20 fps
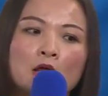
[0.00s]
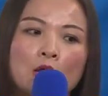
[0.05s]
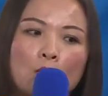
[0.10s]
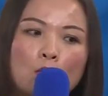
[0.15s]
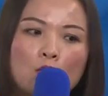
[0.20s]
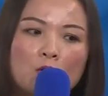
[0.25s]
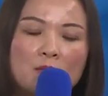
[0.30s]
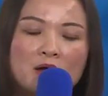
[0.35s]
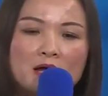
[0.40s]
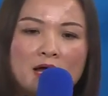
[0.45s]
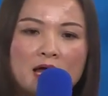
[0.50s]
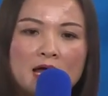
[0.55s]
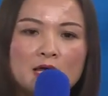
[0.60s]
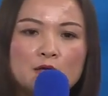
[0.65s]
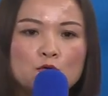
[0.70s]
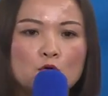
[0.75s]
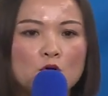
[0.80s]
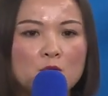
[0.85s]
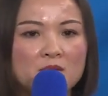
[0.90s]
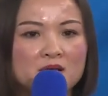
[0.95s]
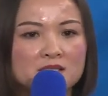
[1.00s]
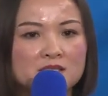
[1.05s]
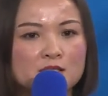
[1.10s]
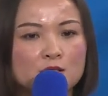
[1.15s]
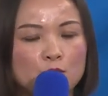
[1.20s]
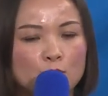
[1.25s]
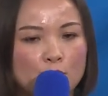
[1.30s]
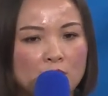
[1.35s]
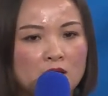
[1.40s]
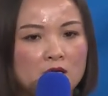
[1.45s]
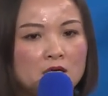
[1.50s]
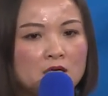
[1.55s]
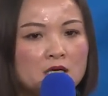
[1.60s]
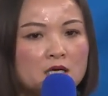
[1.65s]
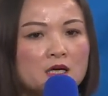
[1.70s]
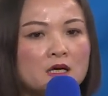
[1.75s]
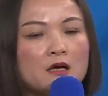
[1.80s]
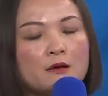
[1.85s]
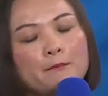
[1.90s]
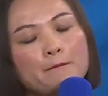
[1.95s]
我们爱多美是唯一一
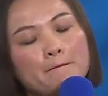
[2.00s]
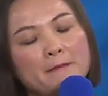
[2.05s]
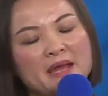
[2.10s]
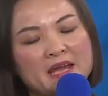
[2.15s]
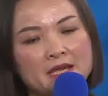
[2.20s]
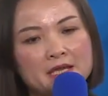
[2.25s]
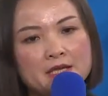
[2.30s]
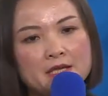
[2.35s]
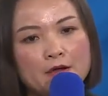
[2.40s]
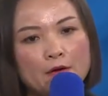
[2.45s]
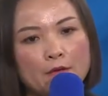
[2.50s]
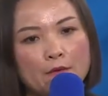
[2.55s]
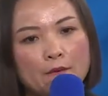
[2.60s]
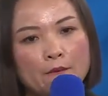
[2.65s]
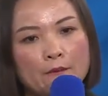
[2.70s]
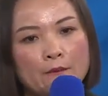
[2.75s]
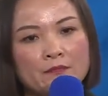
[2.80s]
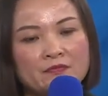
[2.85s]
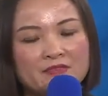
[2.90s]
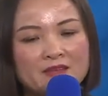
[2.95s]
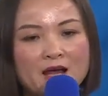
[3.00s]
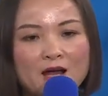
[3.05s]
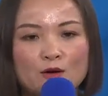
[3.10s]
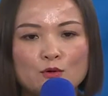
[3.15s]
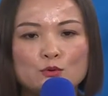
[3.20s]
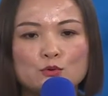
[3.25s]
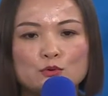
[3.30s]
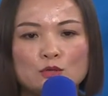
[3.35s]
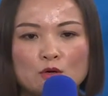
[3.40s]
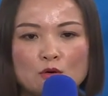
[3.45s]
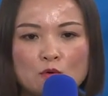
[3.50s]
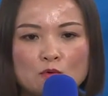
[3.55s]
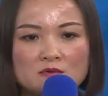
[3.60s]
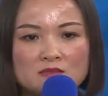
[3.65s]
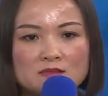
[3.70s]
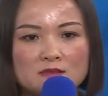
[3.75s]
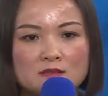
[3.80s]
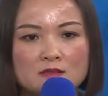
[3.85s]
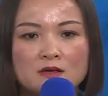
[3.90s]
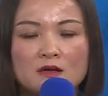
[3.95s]
个没有。套路的公
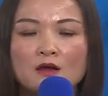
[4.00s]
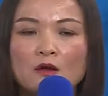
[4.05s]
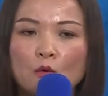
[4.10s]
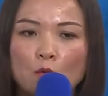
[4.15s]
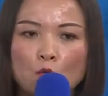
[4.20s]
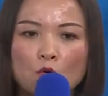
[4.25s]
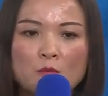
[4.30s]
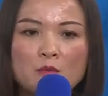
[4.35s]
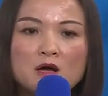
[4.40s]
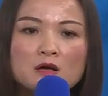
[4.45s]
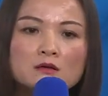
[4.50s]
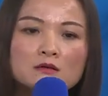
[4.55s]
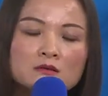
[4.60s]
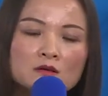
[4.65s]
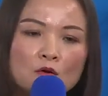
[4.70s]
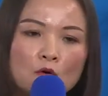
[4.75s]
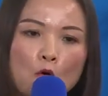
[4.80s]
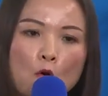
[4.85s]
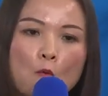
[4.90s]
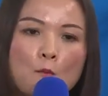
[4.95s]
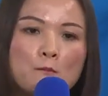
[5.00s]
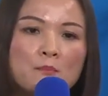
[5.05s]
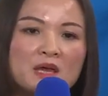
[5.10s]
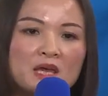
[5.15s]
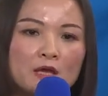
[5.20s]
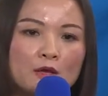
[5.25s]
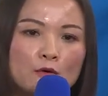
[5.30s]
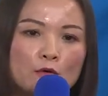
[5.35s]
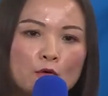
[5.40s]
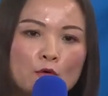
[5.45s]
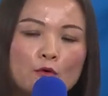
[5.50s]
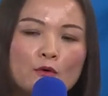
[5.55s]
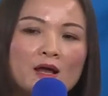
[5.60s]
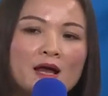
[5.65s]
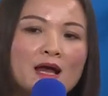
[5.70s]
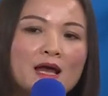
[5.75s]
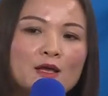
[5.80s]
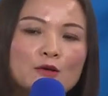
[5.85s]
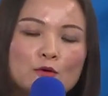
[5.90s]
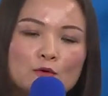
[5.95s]
司，我们公平、公
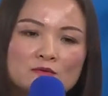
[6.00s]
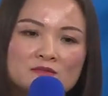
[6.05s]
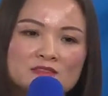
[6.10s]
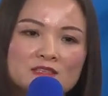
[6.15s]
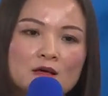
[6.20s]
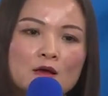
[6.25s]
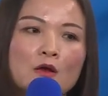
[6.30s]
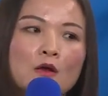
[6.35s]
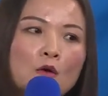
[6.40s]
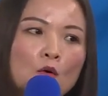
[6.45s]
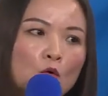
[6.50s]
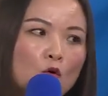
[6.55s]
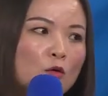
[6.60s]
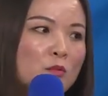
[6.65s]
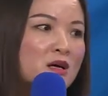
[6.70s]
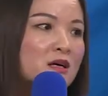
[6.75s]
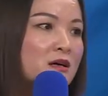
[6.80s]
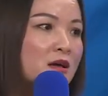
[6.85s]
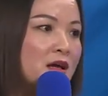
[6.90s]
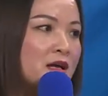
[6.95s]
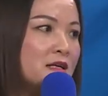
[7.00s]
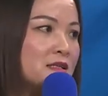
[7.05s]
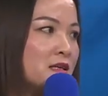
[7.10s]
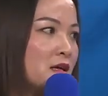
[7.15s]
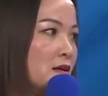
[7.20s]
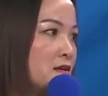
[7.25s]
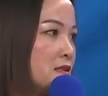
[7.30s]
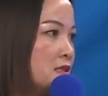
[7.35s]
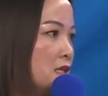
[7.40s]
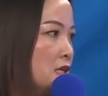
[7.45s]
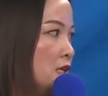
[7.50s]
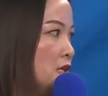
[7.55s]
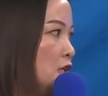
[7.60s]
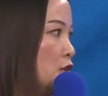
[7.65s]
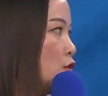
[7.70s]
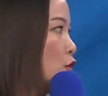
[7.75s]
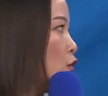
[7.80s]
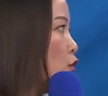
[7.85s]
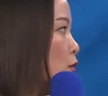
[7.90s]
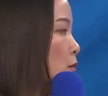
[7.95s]
开、公正，我们可以诚心一
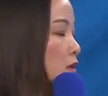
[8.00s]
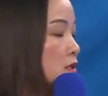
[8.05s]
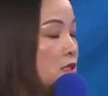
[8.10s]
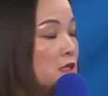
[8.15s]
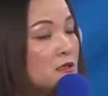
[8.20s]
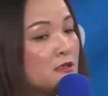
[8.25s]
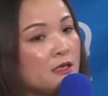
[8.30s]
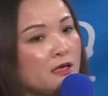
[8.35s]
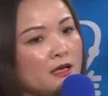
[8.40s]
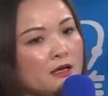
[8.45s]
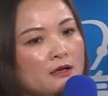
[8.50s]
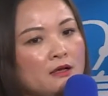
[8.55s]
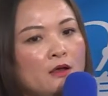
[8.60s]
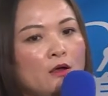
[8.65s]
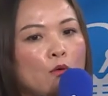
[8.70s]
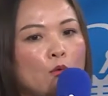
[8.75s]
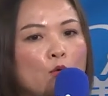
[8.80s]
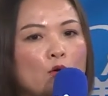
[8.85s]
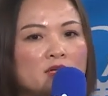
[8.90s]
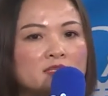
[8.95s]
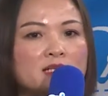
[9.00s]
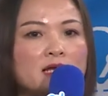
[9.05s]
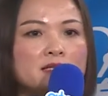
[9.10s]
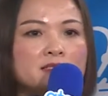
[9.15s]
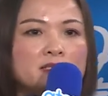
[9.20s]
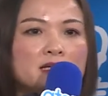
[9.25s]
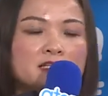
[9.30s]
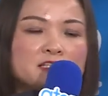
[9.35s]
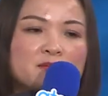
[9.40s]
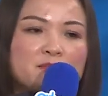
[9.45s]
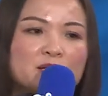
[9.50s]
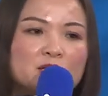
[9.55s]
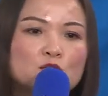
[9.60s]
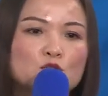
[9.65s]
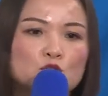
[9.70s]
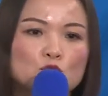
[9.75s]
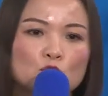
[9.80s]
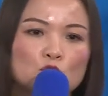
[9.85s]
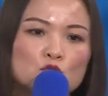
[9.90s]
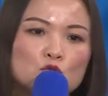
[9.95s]
对。我们今天我站在这边
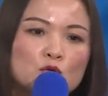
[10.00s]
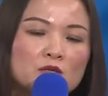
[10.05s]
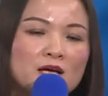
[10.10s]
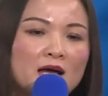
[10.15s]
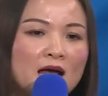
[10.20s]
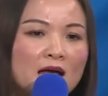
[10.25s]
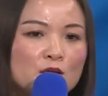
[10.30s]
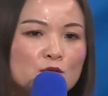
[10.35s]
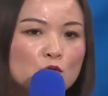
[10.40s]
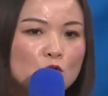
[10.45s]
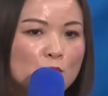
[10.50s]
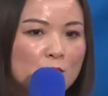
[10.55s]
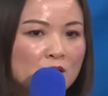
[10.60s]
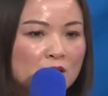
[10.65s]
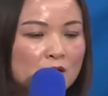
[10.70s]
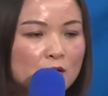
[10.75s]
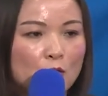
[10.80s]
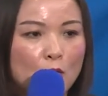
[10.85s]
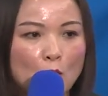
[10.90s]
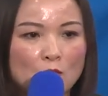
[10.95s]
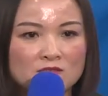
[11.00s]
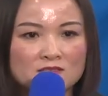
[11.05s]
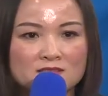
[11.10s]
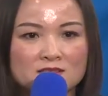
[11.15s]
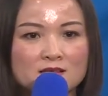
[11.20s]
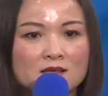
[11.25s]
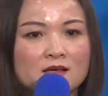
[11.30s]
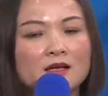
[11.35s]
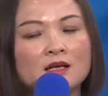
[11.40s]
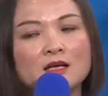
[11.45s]
所说的爱多美的公司，